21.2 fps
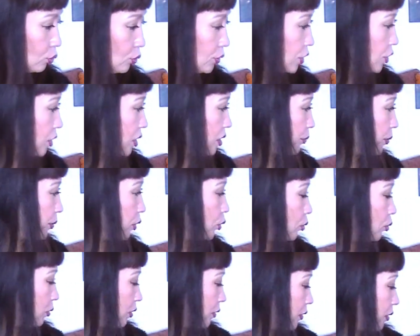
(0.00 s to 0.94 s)
ну сейчас
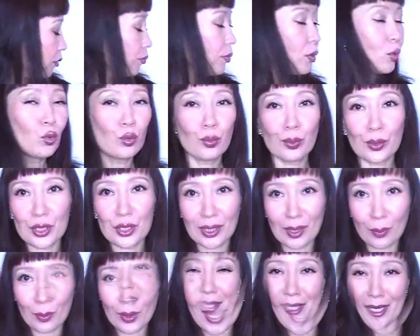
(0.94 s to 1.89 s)
перейдем, наверное, к
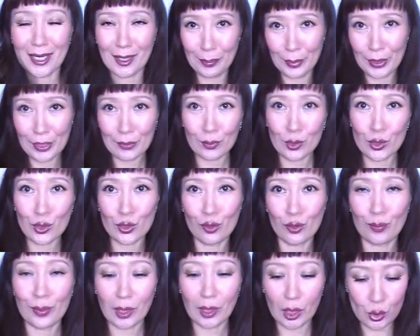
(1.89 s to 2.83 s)
покупочкам. Итак, Одежды. первое, что
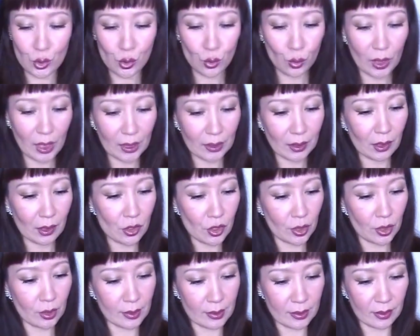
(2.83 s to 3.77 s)
вам покажу, это
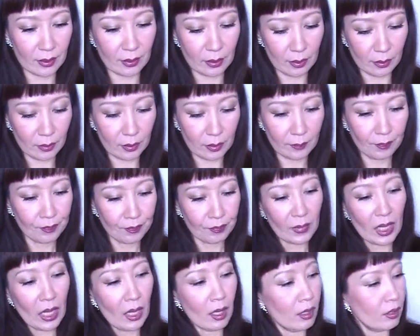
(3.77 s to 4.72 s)
джинсы.
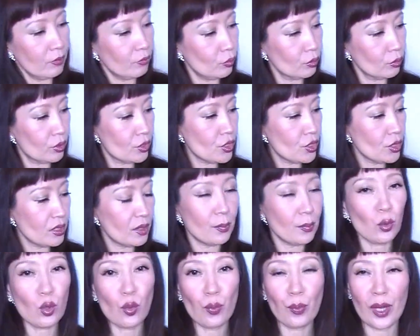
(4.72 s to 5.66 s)
Вот, джинсы
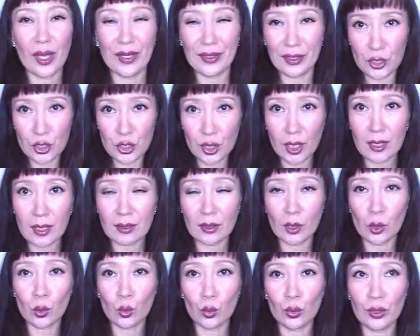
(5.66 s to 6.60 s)
покупаю не
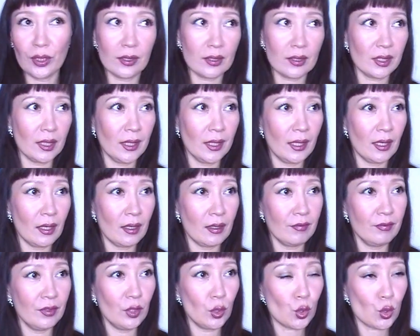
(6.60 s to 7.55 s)
часто, но если я
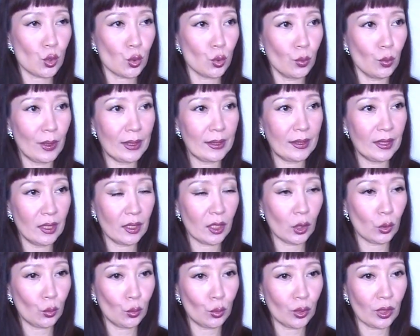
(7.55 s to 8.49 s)
вижу модель,
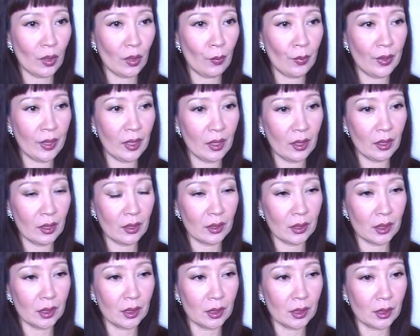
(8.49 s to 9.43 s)
которая мне
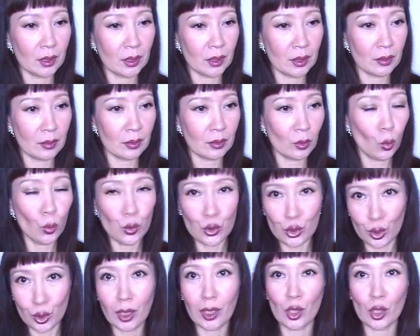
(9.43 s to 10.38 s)
э,
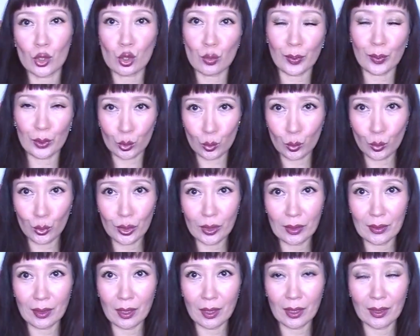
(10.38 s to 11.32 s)
очень хорошо
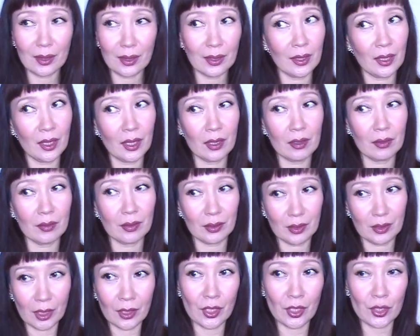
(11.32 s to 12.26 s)
подходит, да, я,
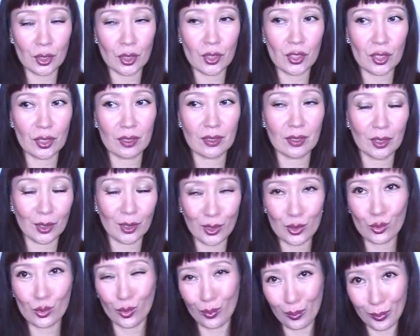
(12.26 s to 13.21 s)
конечно же,
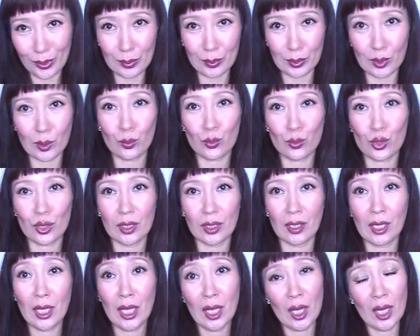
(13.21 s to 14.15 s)
стараюсь купить, потому
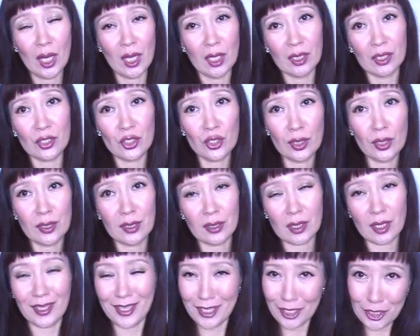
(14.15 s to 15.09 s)
что джинсы
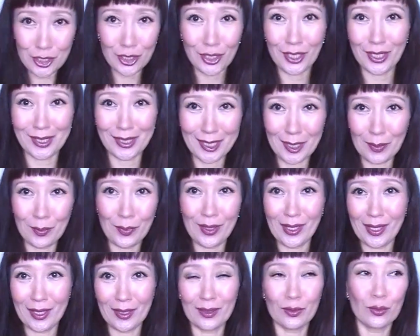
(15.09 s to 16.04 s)
как и очки для
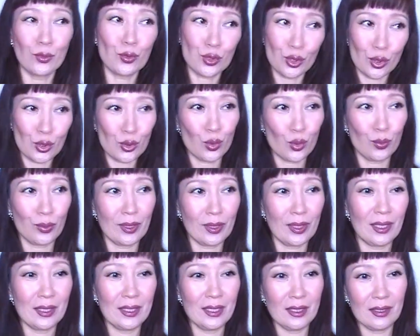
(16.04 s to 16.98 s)
меня. Нужно, чтобы
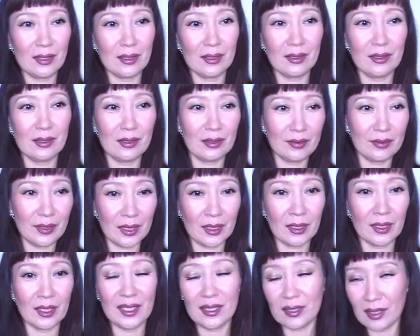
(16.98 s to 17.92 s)
они
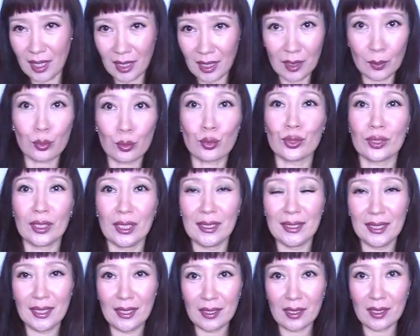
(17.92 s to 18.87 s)
действительно идеально просто
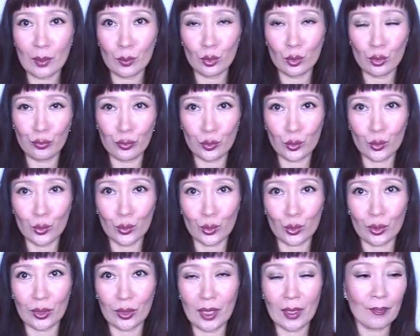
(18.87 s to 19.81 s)
сели на мою
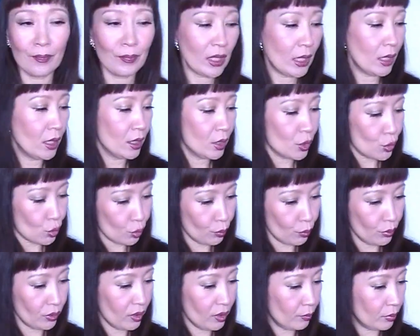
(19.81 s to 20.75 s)
фигуру, да,
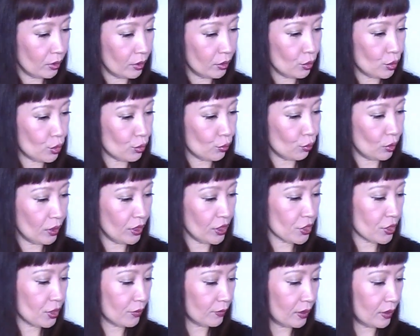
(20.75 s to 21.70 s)
чтобы не было ничего
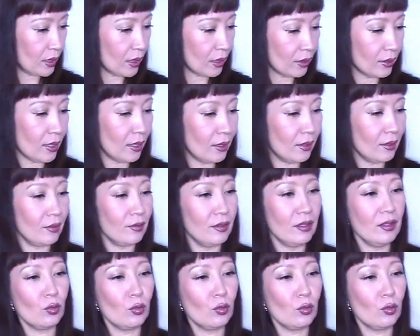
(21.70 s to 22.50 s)
лишнего и так далее. И